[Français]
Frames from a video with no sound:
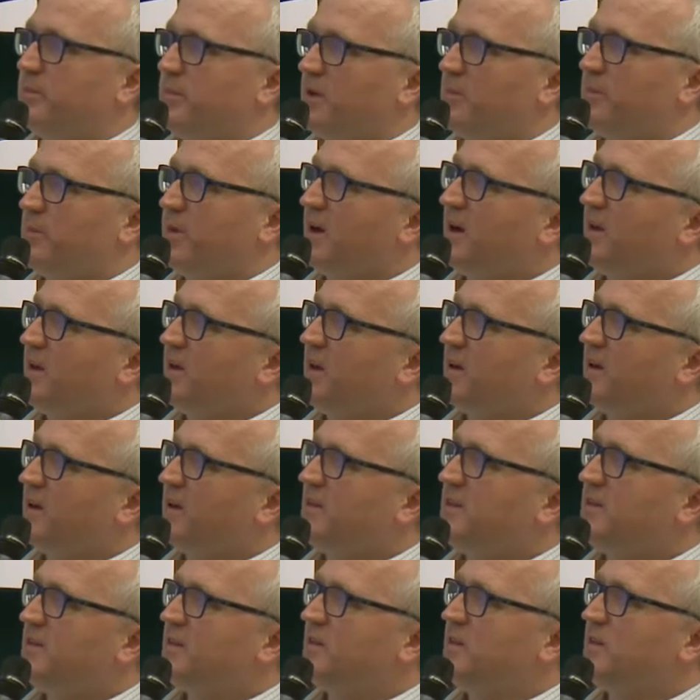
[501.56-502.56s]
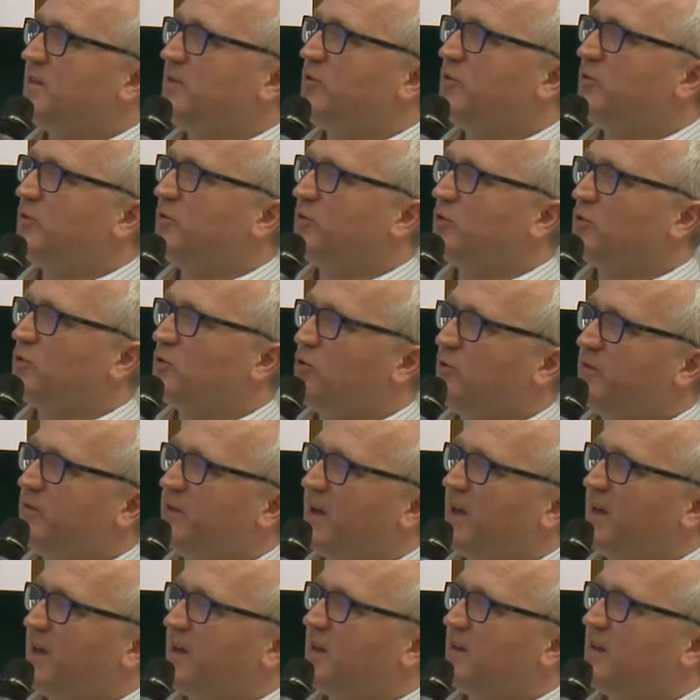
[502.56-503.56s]
par ailleurs, ici, vous,
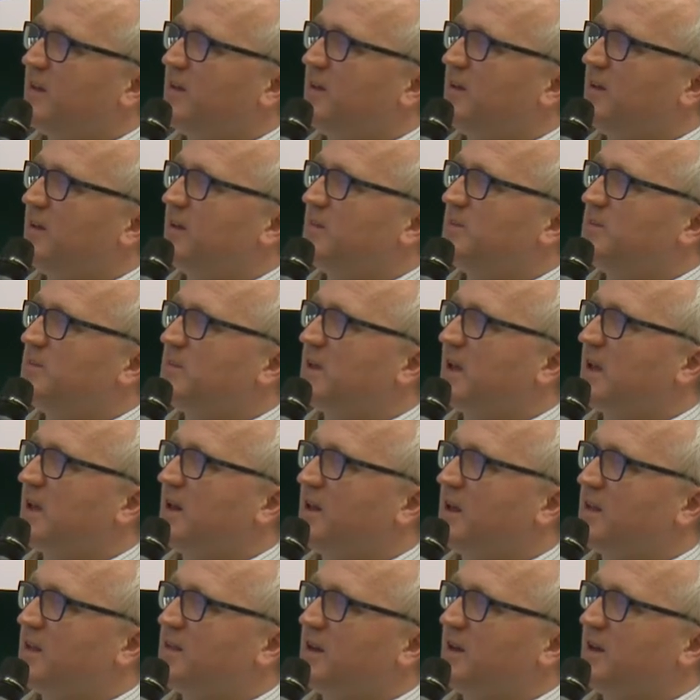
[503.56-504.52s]
trouverez euh, quelques